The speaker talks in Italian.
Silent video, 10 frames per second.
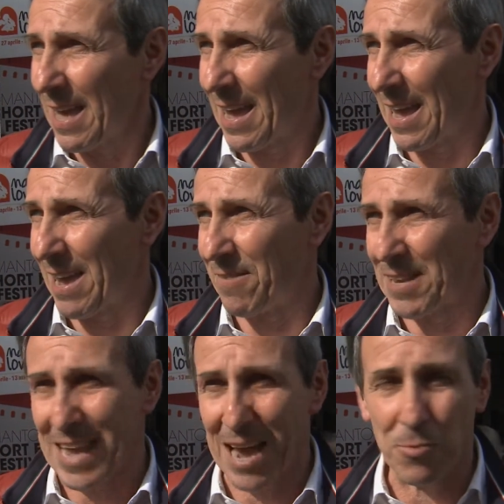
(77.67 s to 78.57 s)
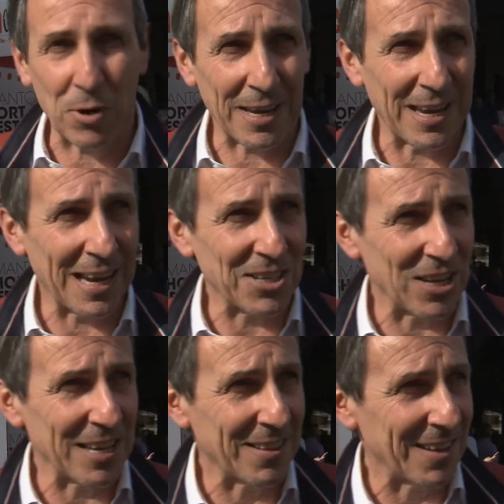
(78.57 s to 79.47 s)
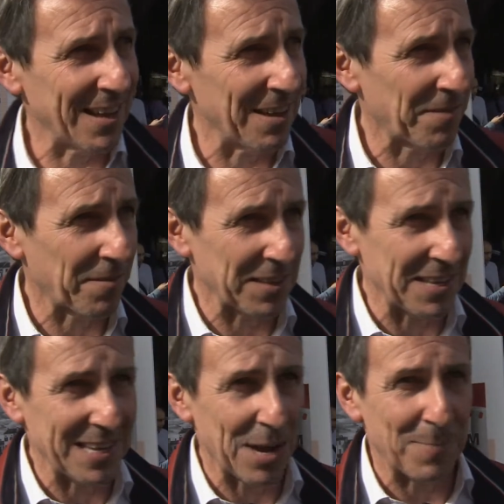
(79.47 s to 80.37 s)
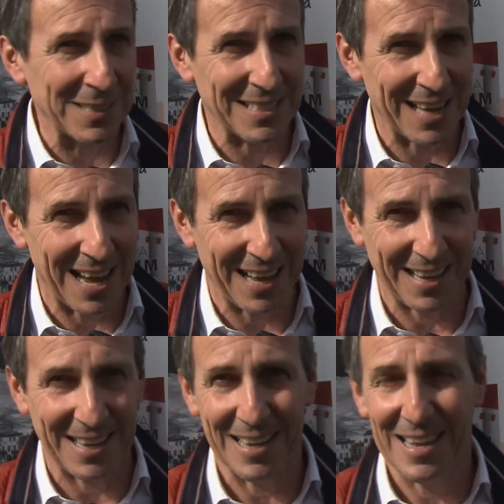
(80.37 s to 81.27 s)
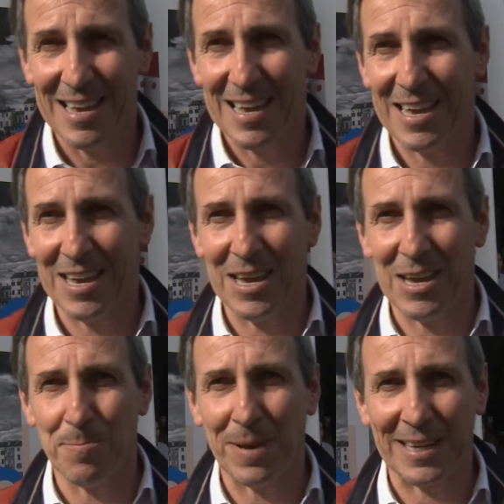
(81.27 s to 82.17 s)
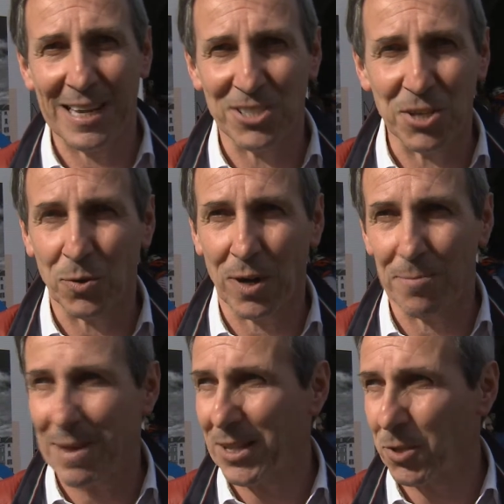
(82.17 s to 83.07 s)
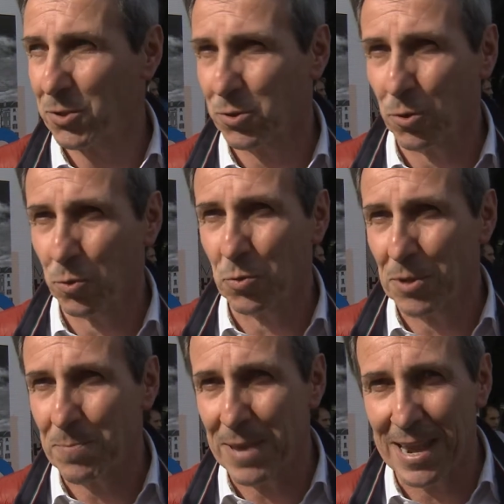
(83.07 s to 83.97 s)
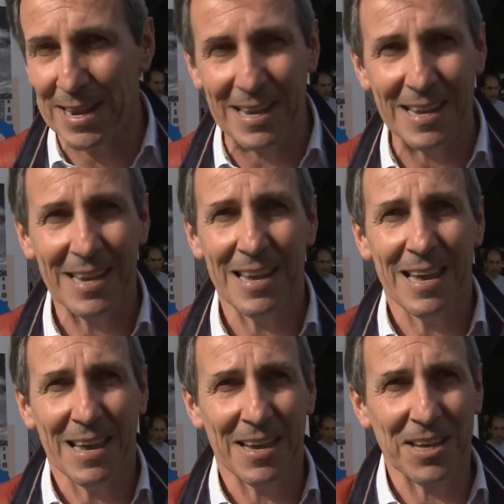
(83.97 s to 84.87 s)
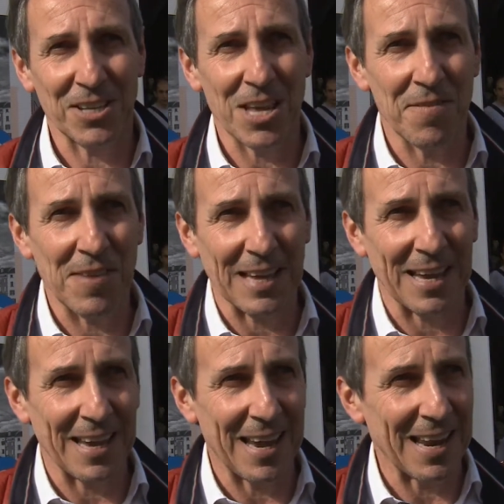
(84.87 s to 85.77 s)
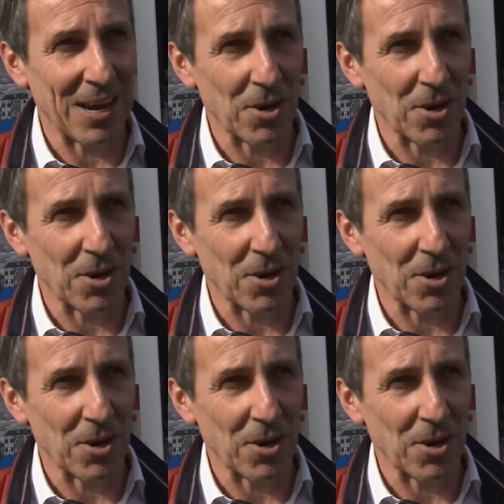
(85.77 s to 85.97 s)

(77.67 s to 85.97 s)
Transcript: e vediamo che la gente fa fatica a passare i parcheggi intorno a Mantova sono tutti pieni, significa che la